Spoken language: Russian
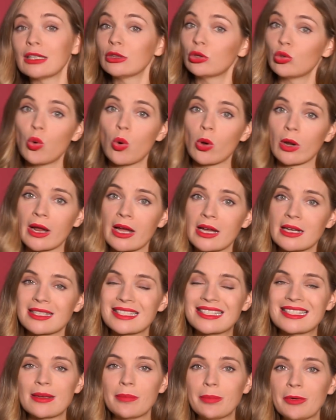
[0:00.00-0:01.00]
которая
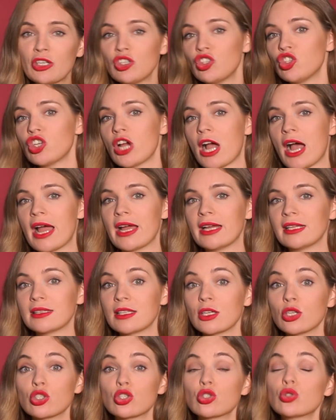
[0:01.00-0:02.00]
запрещает
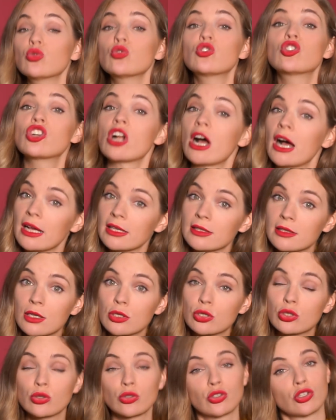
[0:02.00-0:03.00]
сужать
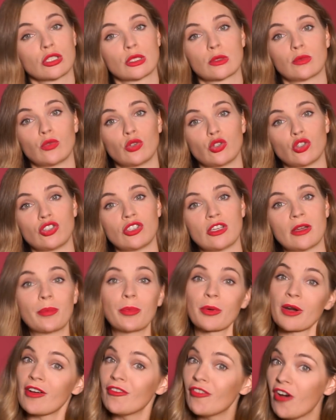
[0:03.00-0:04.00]
существующие
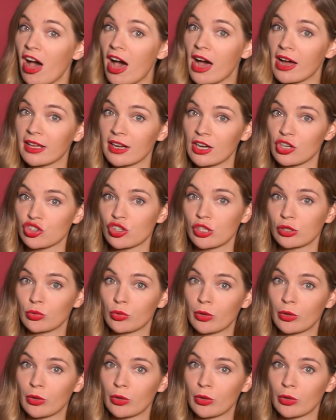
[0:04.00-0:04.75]
права граждан